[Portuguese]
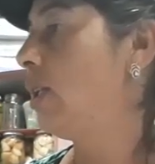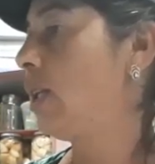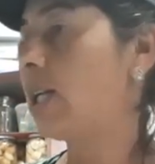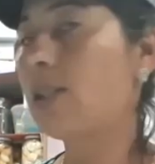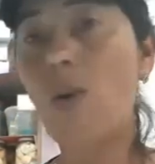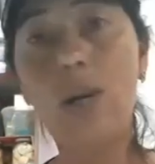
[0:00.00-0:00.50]

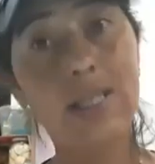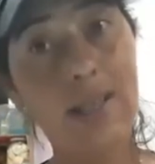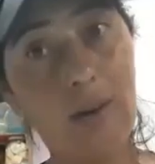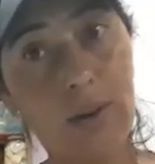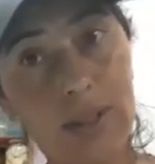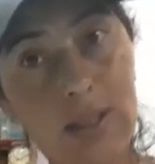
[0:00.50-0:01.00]
As coisas estão
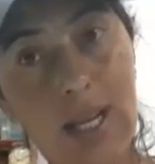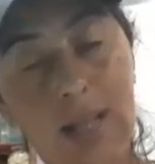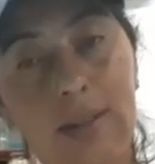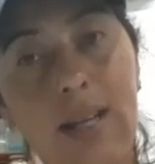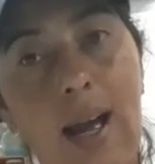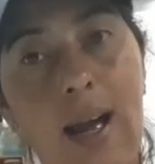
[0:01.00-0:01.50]
tá
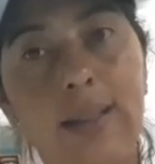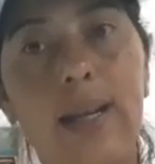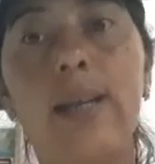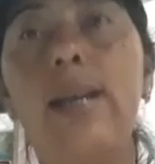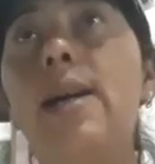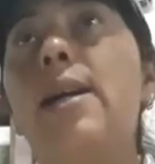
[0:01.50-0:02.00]
acontecendo, tá?
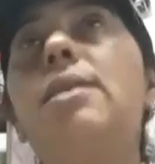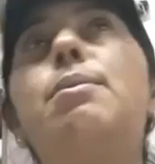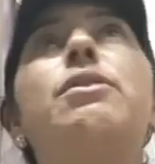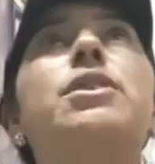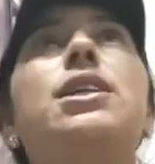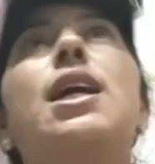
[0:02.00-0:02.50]
Daí
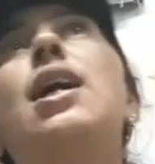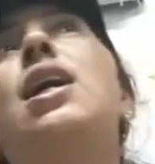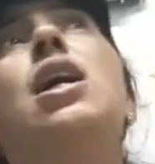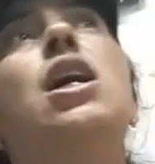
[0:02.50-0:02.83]
anima você.